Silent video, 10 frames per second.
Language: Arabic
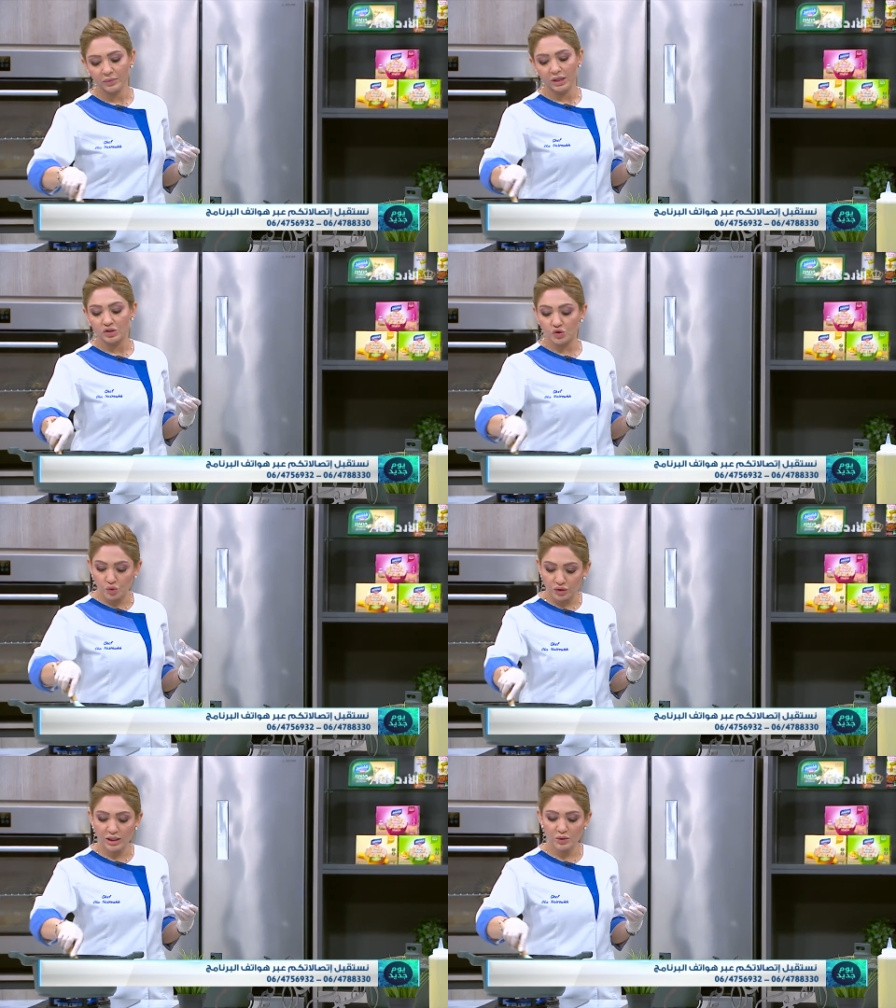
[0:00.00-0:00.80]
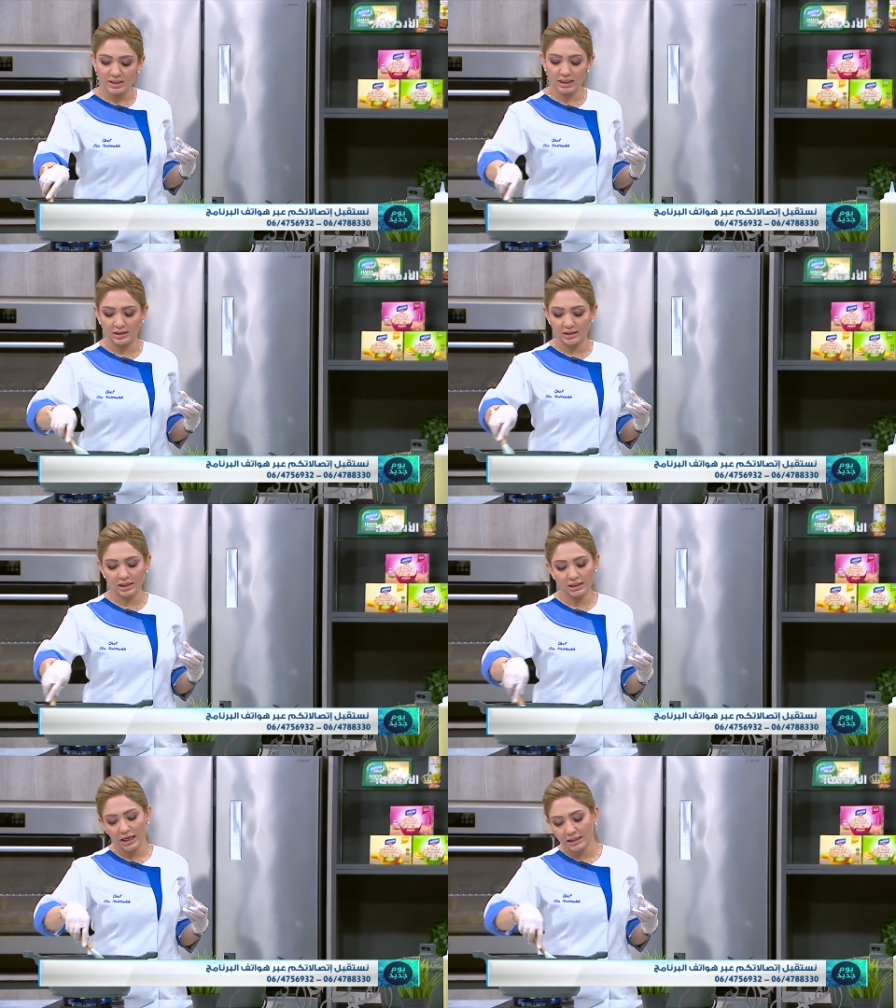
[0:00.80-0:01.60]
جودة وسعر
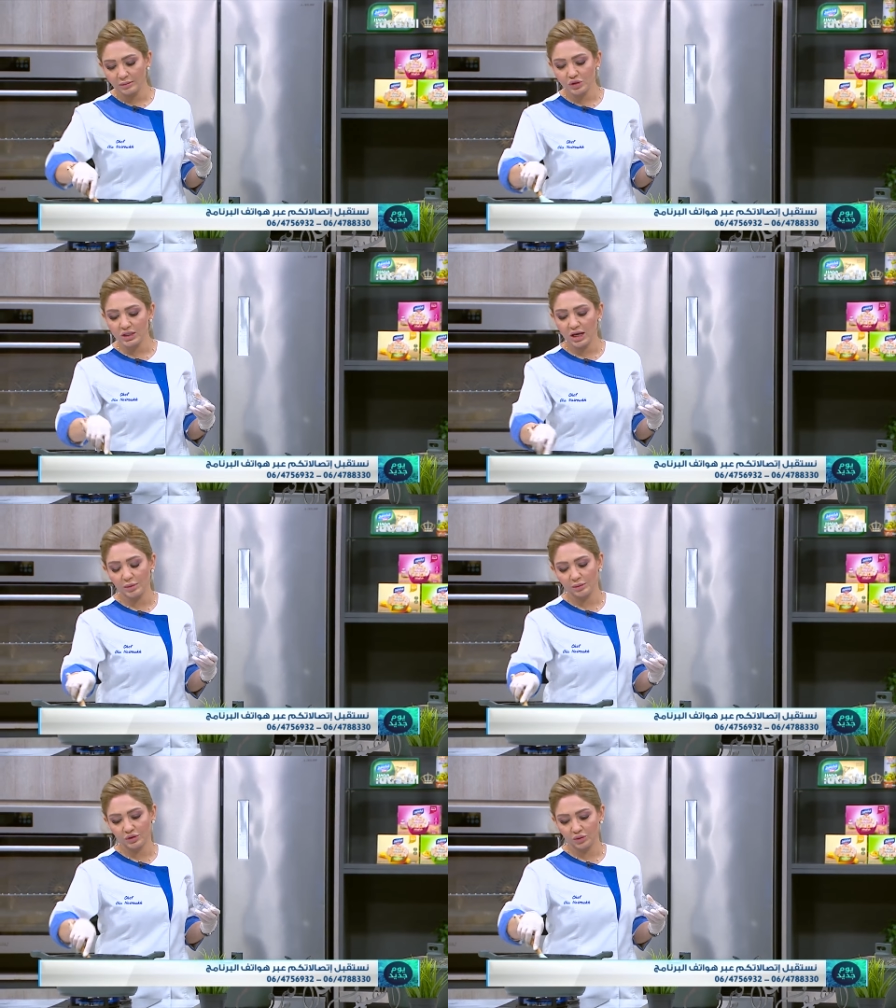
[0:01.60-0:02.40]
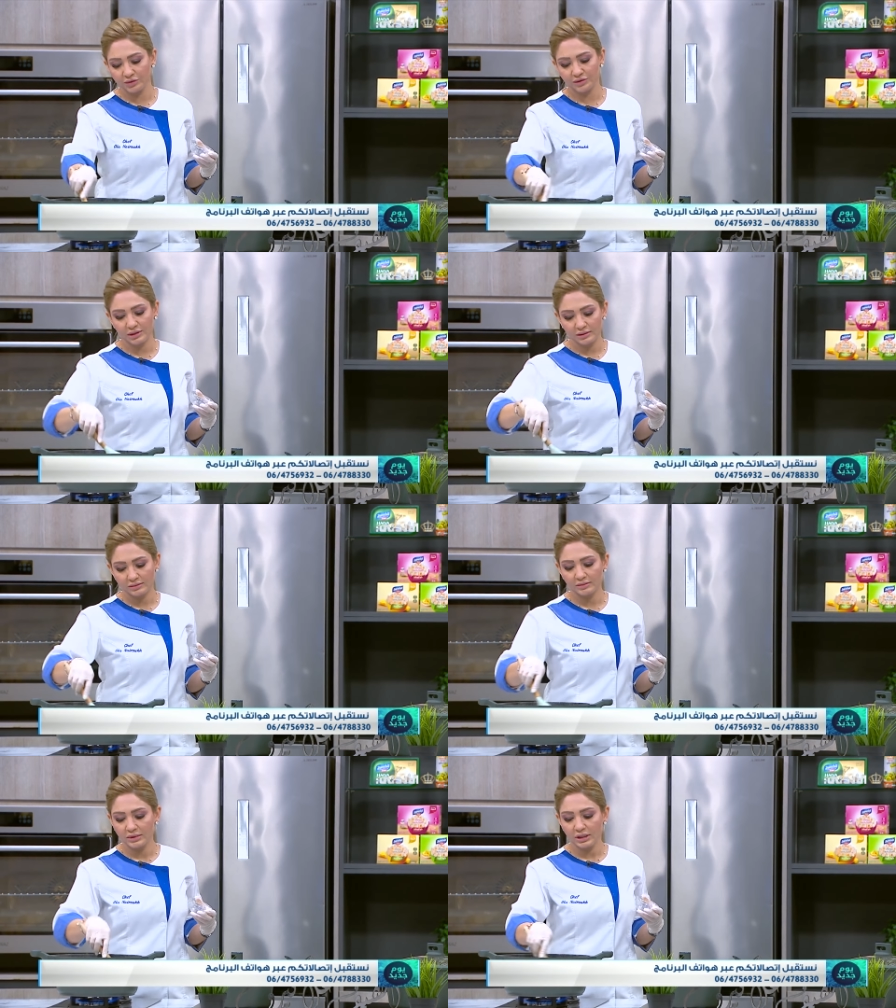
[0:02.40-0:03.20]
يعني هذا مش دائما متوفر
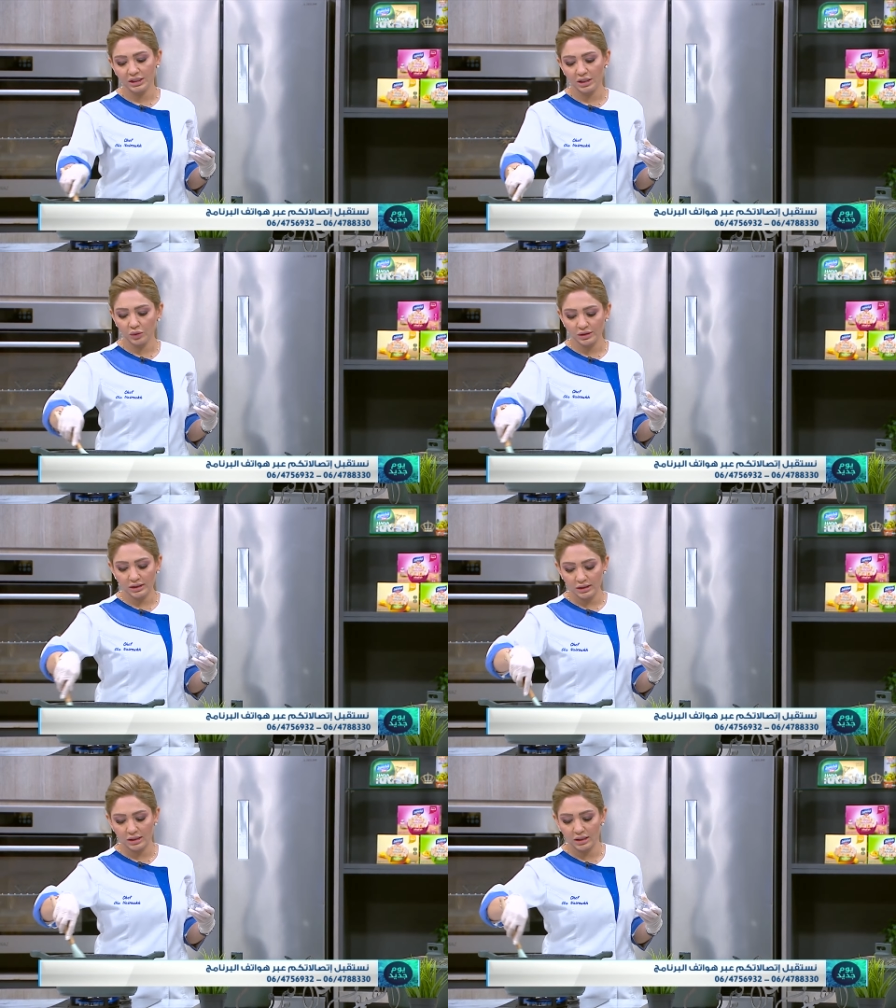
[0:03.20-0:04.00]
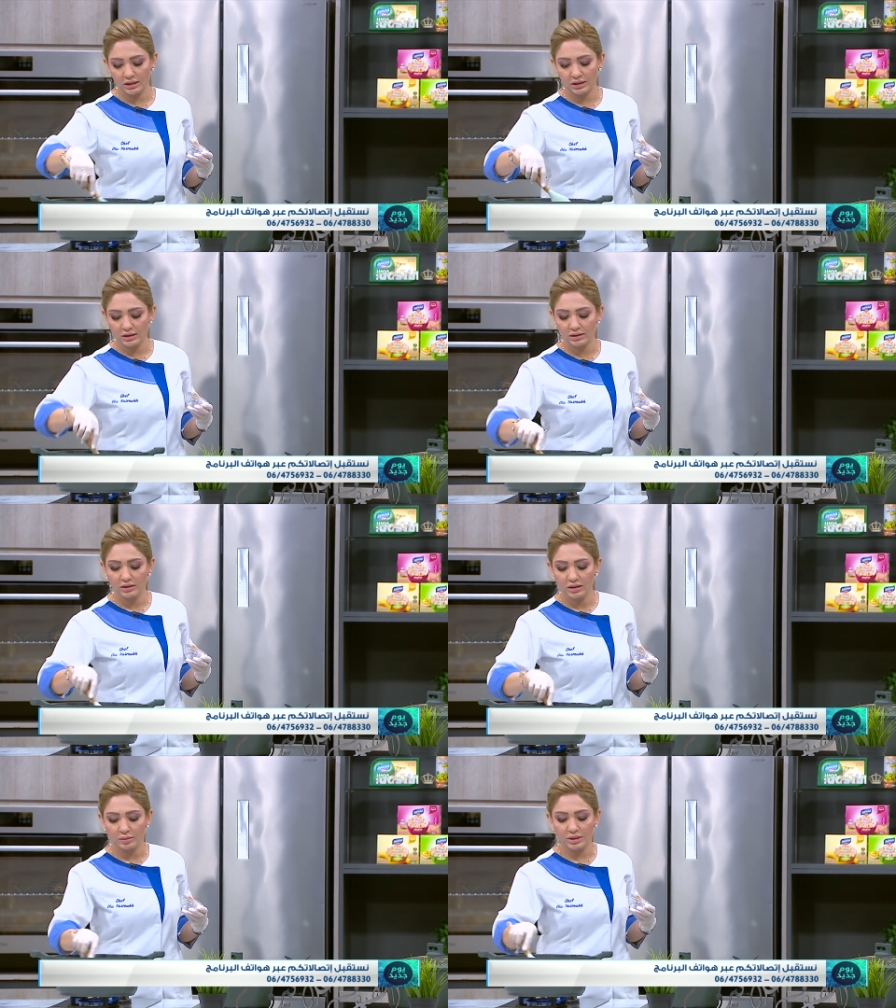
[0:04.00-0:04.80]
عندنا وعند غيرنا أكيد
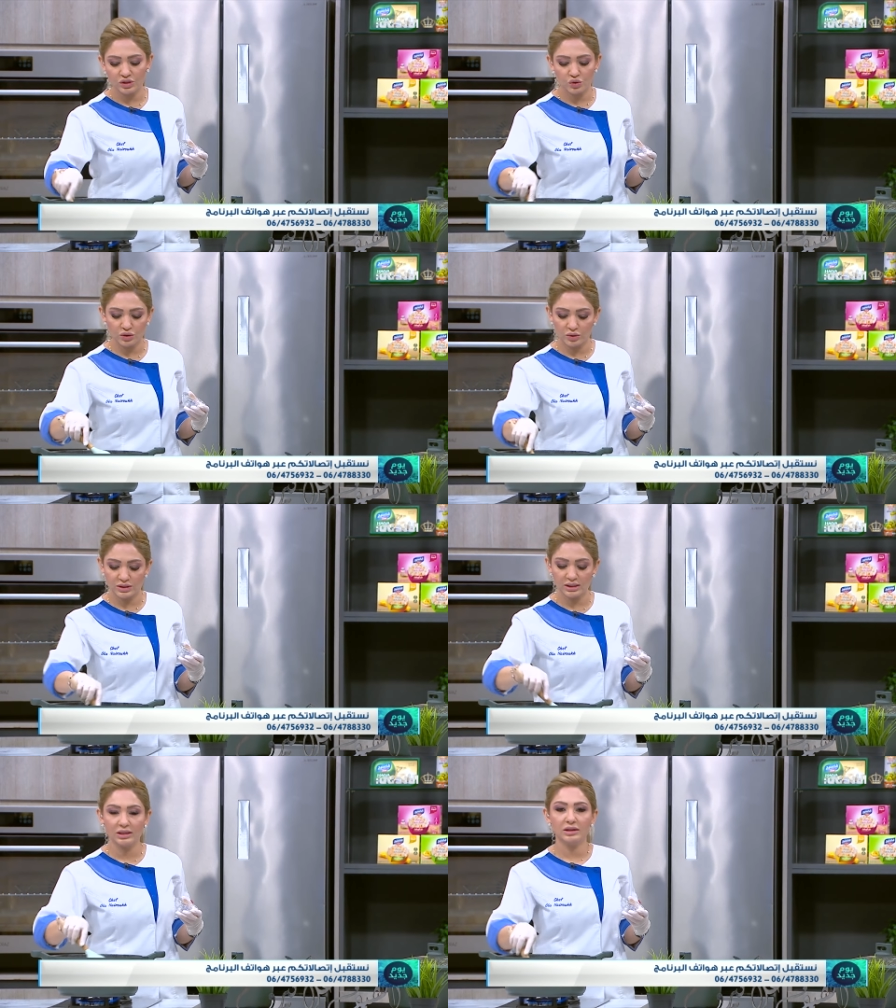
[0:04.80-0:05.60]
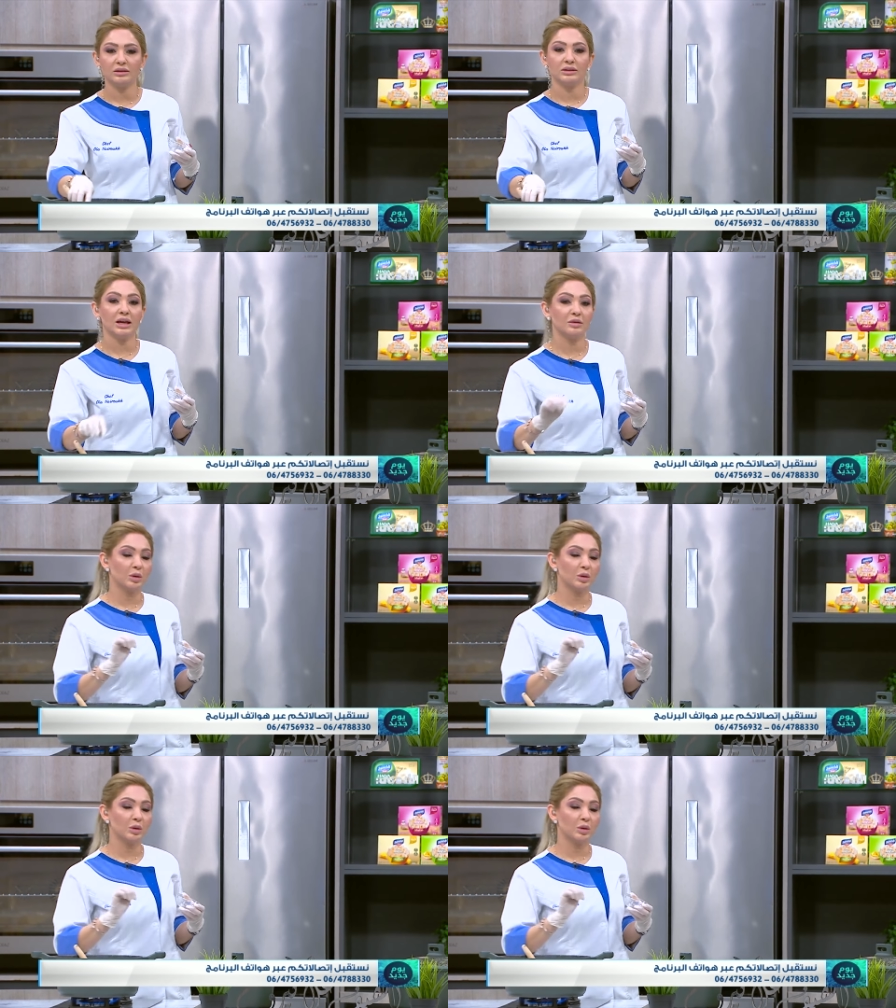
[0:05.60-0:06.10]
بس جودة وسعر دائما